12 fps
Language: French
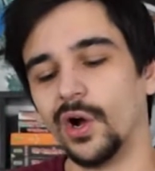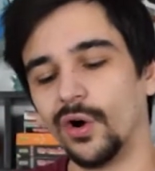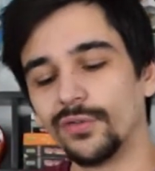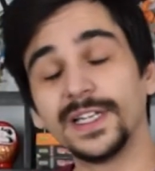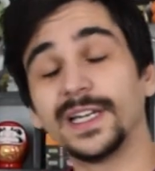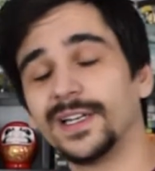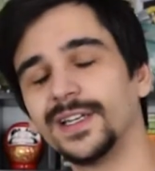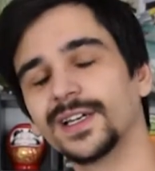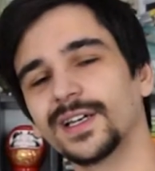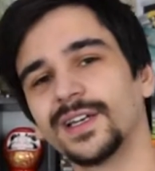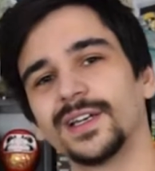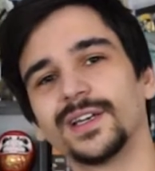envie de la
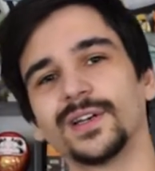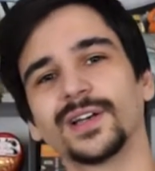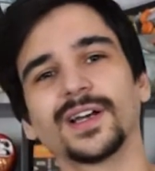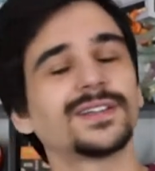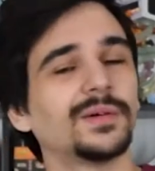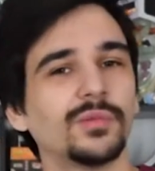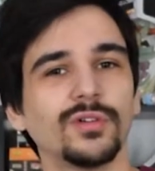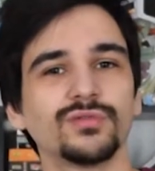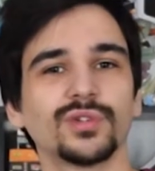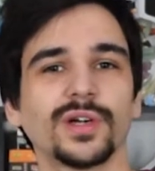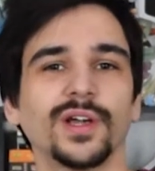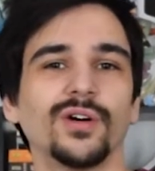lire et euh, grâce à moi,
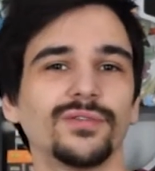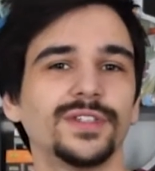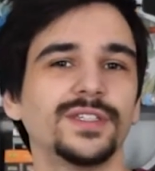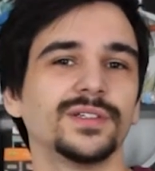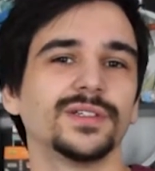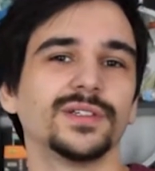vous aurez envie de,